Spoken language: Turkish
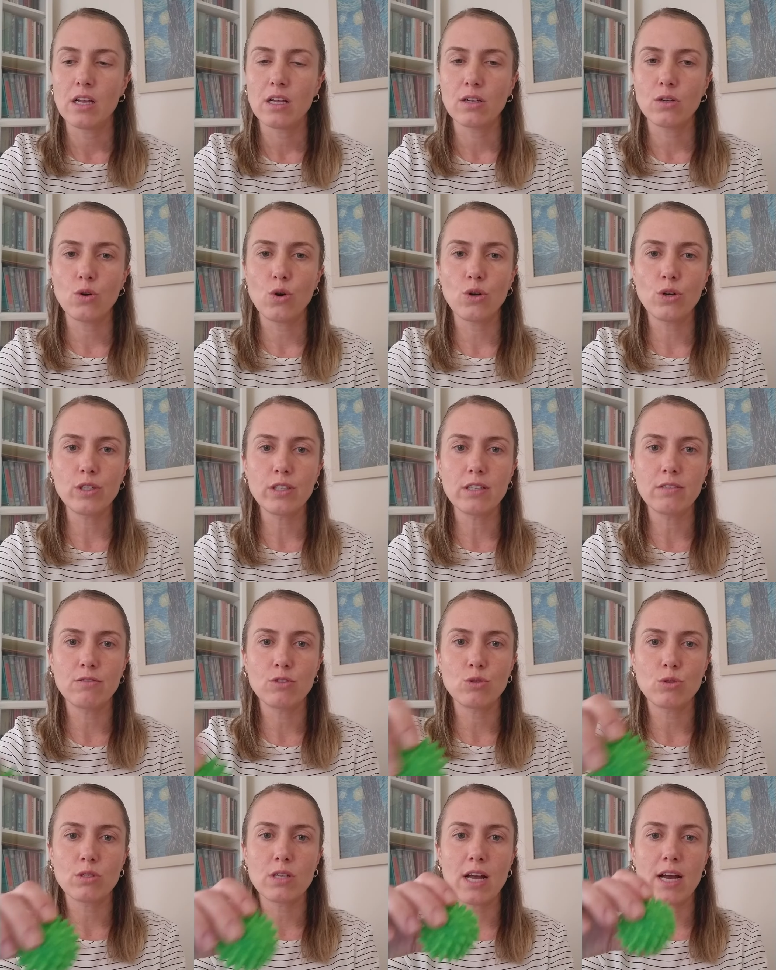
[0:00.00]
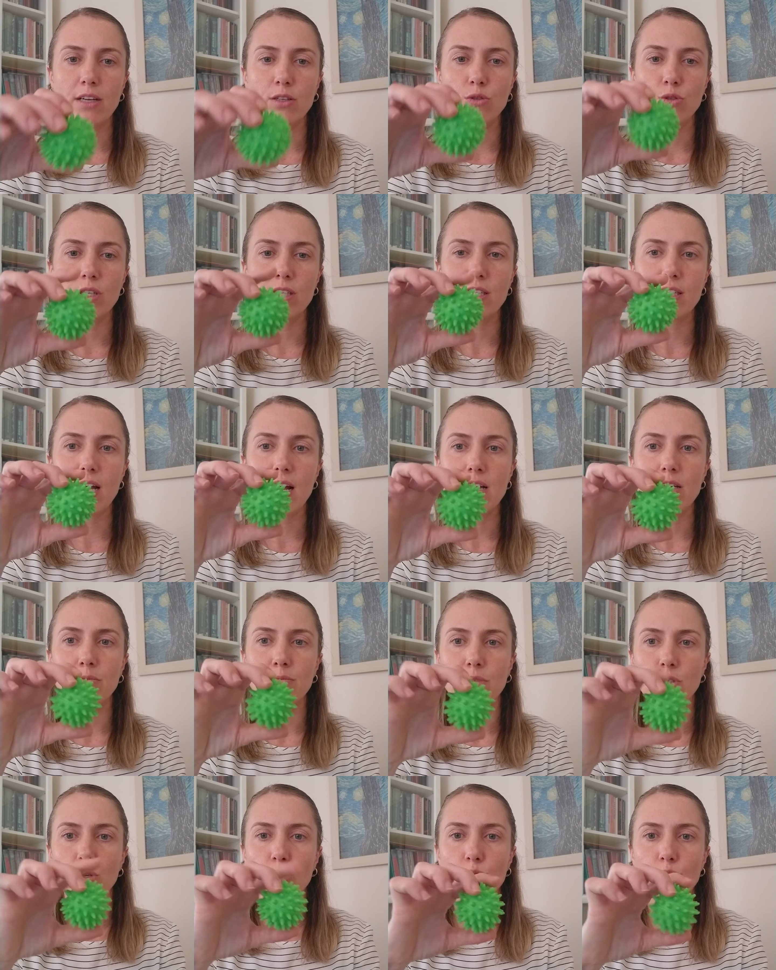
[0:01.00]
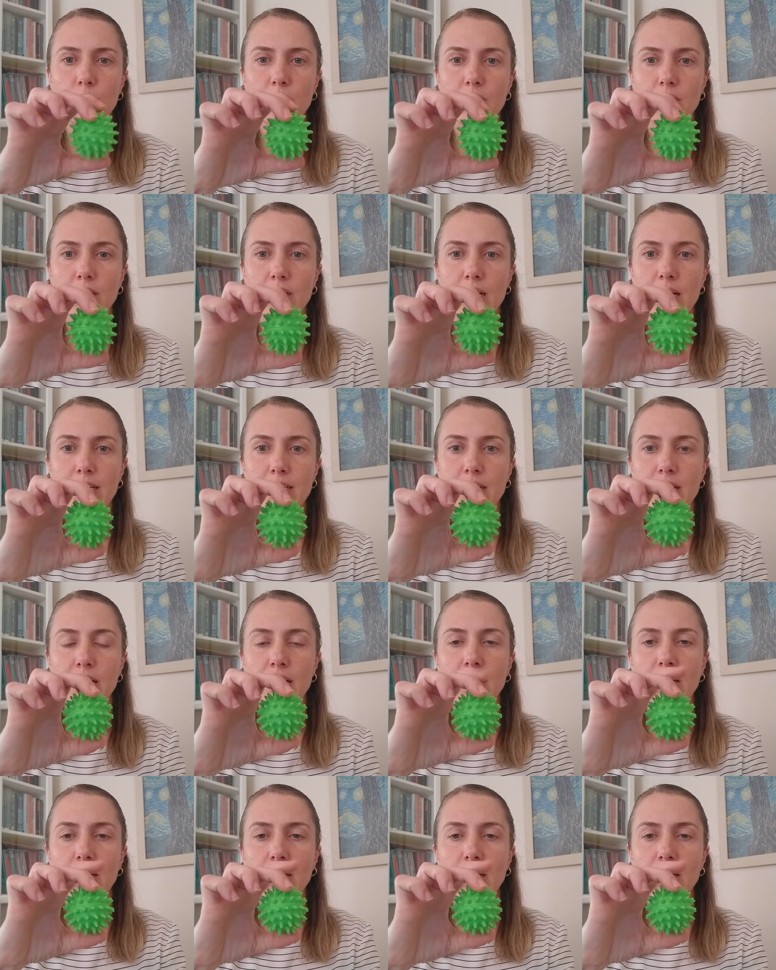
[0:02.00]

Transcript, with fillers: Koronavirüsler küresel yapı gösterirler.